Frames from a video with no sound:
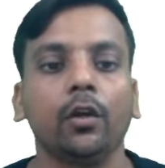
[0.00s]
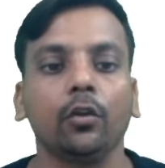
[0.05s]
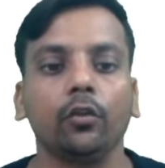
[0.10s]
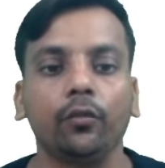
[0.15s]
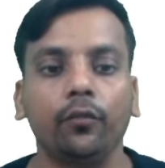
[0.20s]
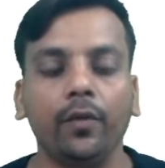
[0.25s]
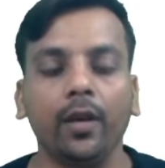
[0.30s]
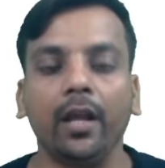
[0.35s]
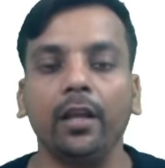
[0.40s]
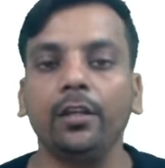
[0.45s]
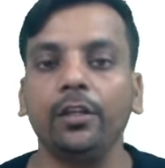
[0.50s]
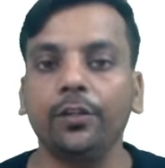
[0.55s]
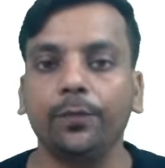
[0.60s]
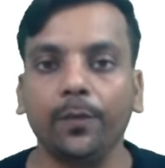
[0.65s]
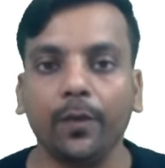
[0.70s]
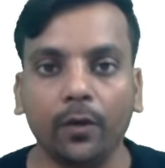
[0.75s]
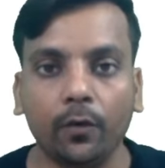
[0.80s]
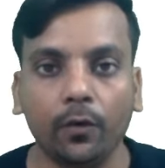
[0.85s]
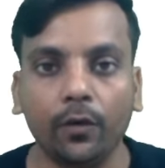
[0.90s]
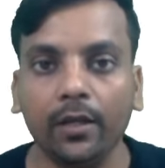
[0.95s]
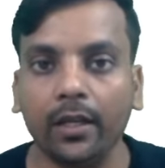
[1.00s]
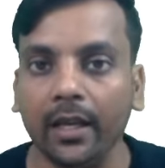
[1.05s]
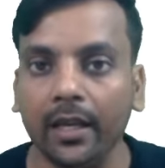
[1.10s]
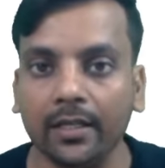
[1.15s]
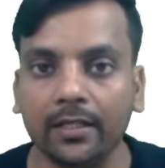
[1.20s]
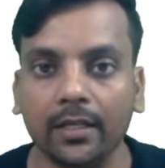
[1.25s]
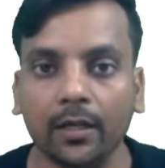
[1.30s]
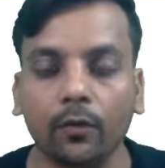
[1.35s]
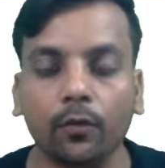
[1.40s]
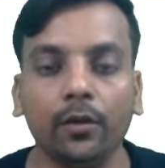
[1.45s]
तो फिलहाल इसमें कोई
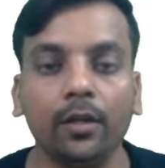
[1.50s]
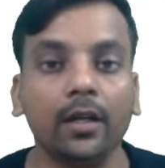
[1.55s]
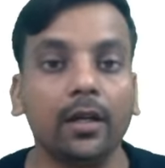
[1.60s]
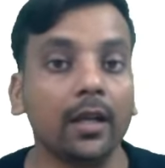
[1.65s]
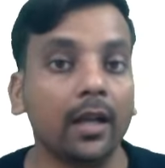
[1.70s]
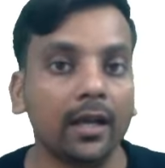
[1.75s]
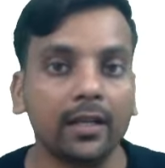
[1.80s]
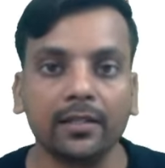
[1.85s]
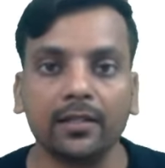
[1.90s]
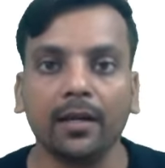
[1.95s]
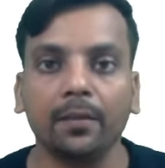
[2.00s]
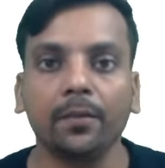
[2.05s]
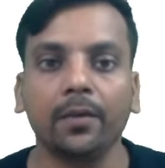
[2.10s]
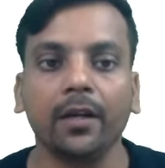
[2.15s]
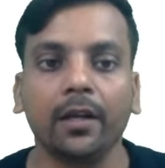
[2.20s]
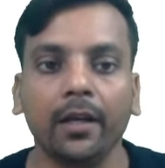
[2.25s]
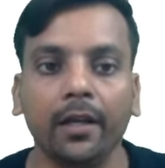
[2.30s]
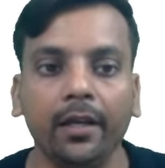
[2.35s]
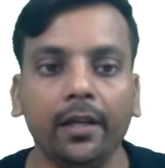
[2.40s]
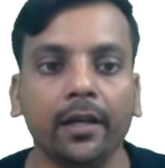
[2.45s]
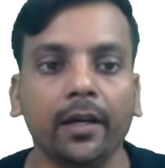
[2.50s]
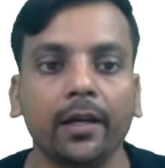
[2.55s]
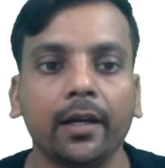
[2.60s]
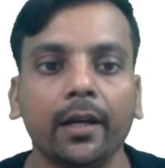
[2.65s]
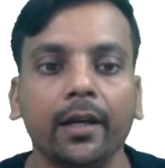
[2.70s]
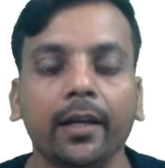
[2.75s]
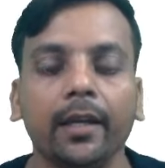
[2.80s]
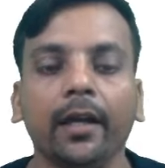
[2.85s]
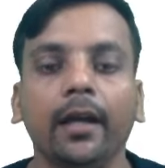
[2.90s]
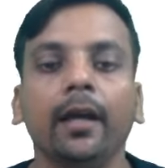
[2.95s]
ऐसा कोई क्लास आपका नहीं
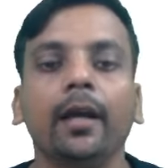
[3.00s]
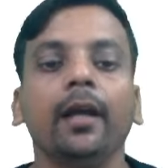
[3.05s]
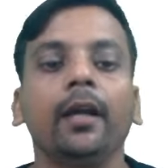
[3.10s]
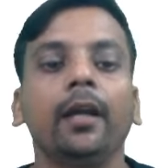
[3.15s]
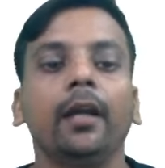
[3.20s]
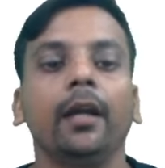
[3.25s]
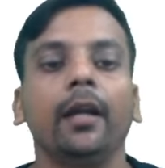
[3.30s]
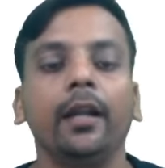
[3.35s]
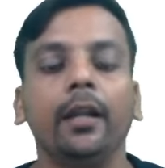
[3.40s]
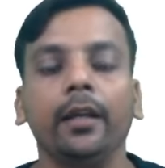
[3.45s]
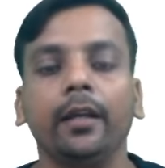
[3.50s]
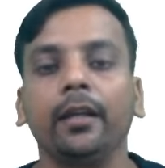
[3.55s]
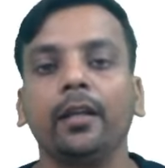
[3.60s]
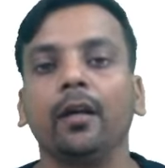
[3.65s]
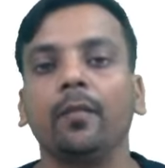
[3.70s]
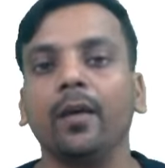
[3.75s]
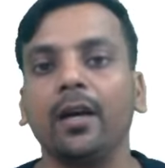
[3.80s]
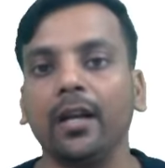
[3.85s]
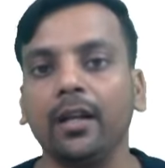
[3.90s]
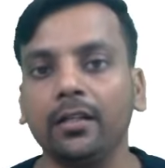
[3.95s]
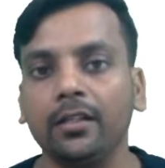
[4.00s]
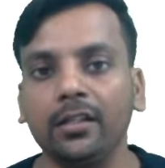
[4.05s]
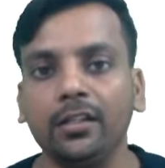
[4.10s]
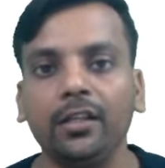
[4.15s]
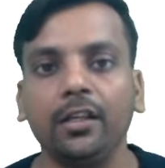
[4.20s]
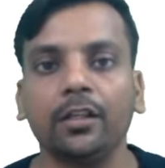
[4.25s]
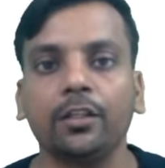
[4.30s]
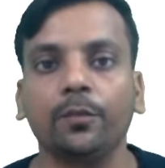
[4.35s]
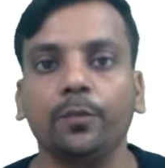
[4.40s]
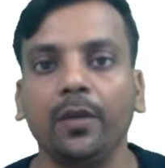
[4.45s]
रखा गया है लेकिन हमारा
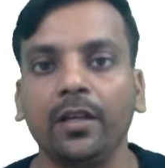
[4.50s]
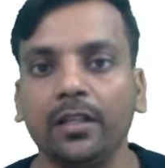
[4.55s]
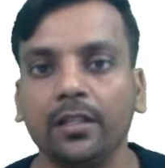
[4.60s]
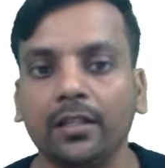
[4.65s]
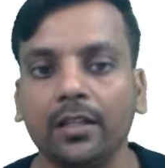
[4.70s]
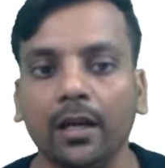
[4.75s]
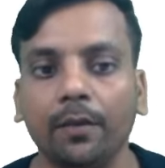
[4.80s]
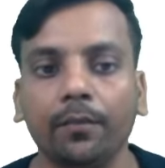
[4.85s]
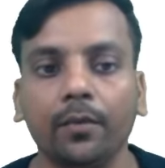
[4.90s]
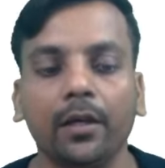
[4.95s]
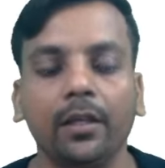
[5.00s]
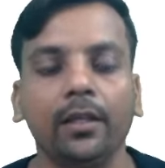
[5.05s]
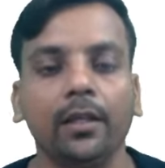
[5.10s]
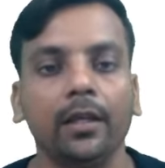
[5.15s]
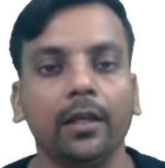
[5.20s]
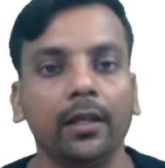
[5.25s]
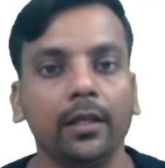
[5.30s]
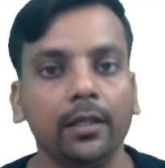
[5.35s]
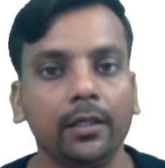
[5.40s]
जी बेस्ड आपका ये